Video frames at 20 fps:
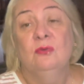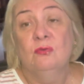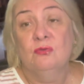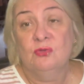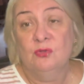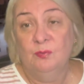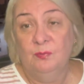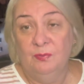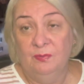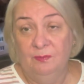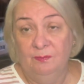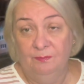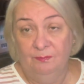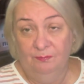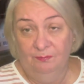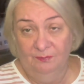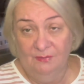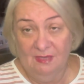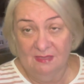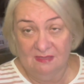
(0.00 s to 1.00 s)
уже
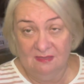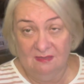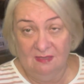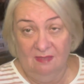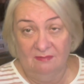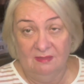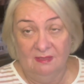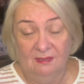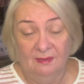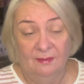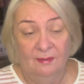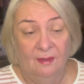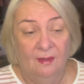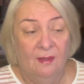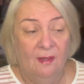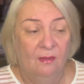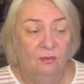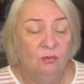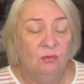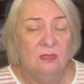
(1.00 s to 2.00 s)
доставили.
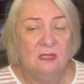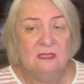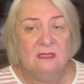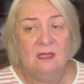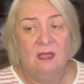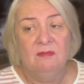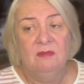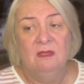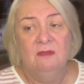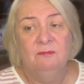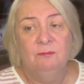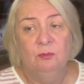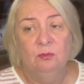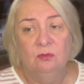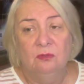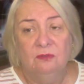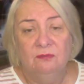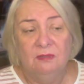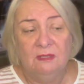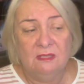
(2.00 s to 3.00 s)
Ну, доставили в
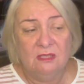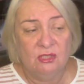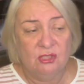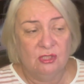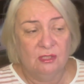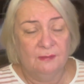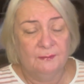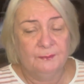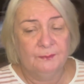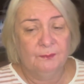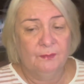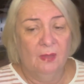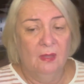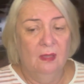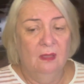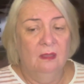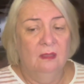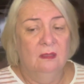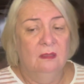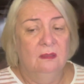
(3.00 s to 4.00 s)
пункт выдачи.
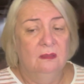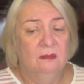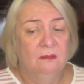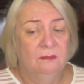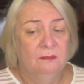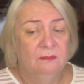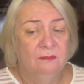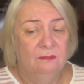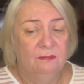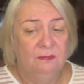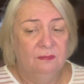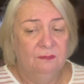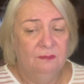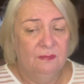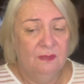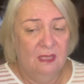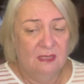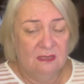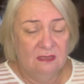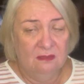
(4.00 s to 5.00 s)
А,
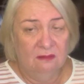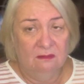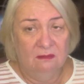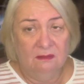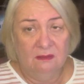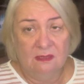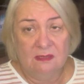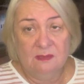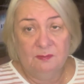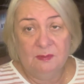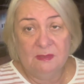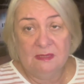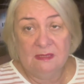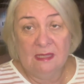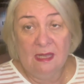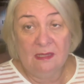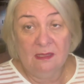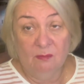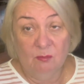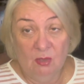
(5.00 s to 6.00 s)
я сделала так
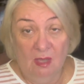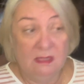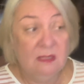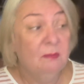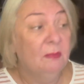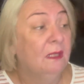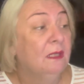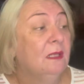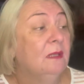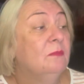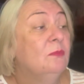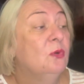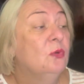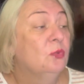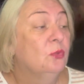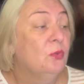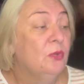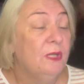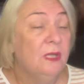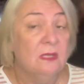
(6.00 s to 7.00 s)
специально. Они могли,
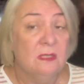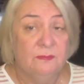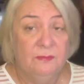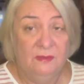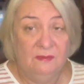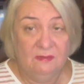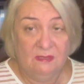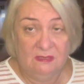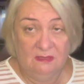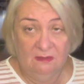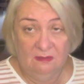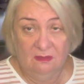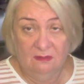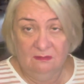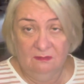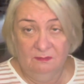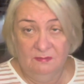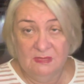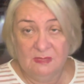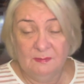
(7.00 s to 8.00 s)
мог курьеры привезти
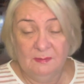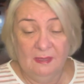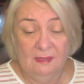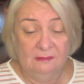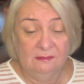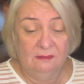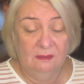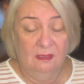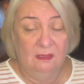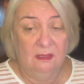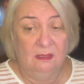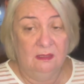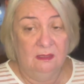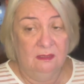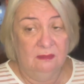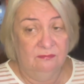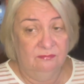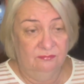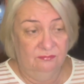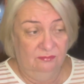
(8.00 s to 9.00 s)
бесплатно
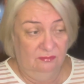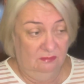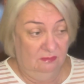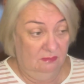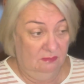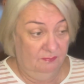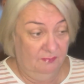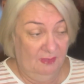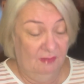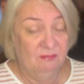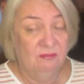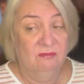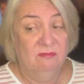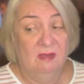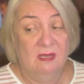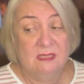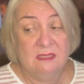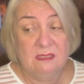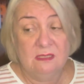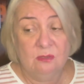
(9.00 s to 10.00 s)
и в, прям в
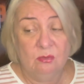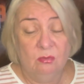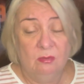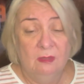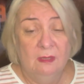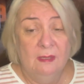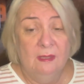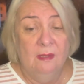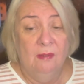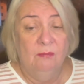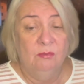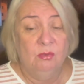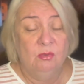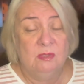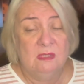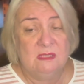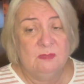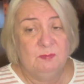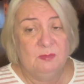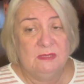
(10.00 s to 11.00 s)
квартиру. Но
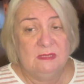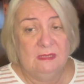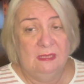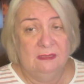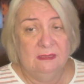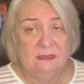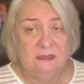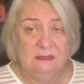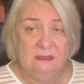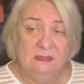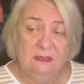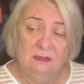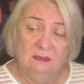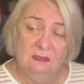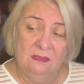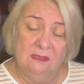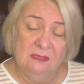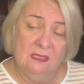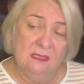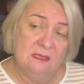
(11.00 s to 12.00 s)
я специально
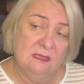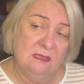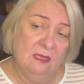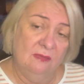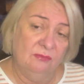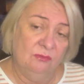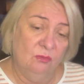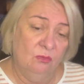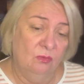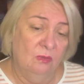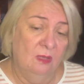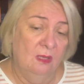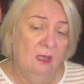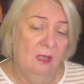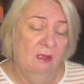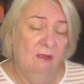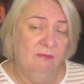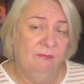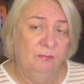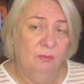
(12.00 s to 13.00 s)
сделала доставку
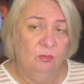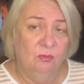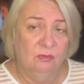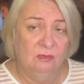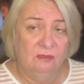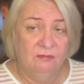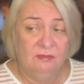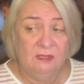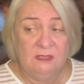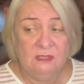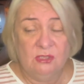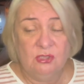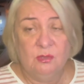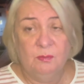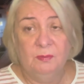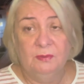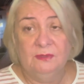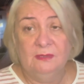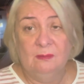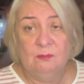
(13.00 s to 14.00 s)
в пункт выдачи,
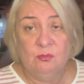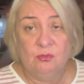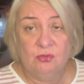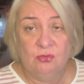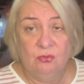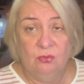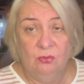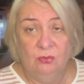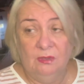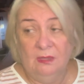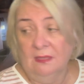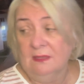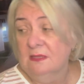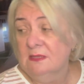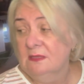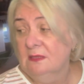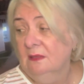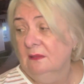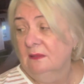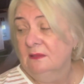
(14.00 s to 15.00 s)
потому что я не
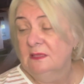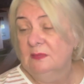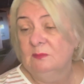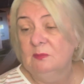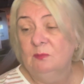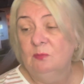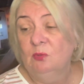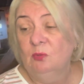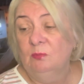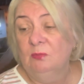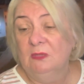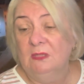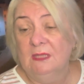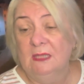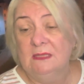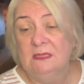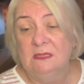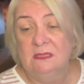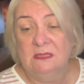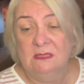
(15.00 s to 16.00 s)
знала, где мы будем
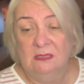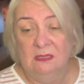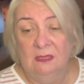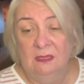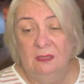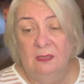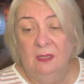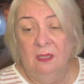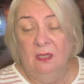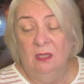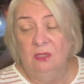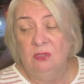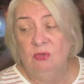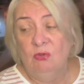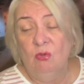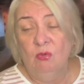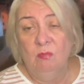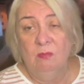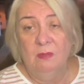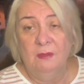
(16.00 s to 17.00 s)
находиться
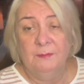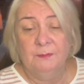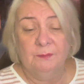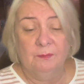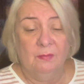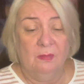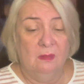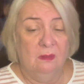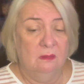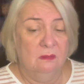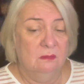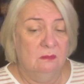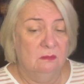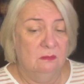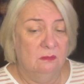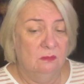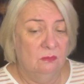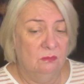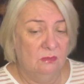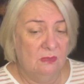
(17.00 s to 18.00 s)
днем. Э,
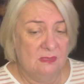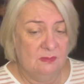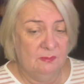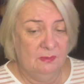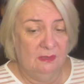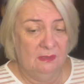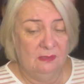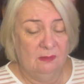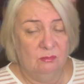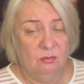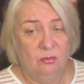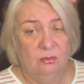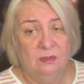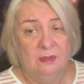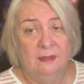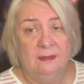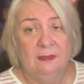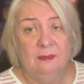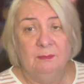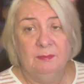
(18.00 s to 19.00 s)
у нас были там
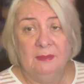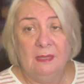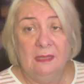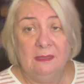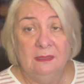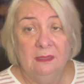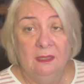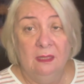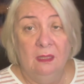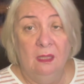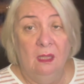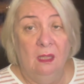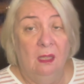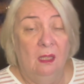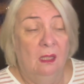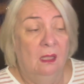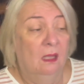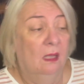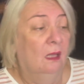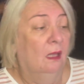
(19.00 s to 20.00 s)
кое-какие планы.
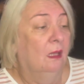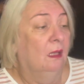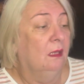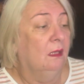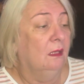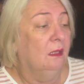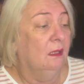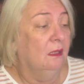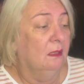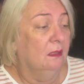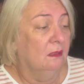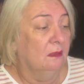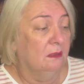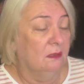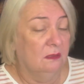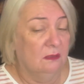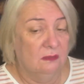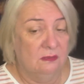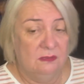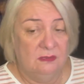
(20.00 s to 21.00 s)
И
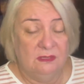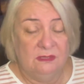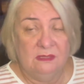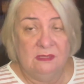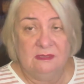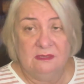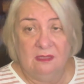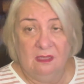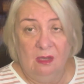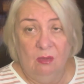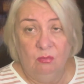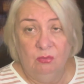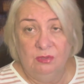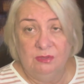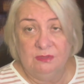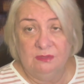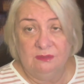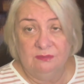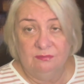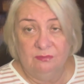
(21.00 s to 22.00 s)
э, сидеть
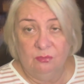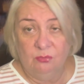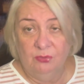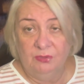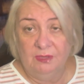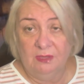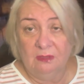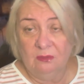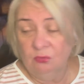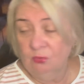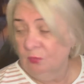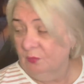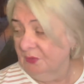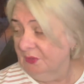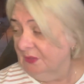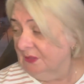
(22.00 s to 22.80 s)
караулить этого курьера дома не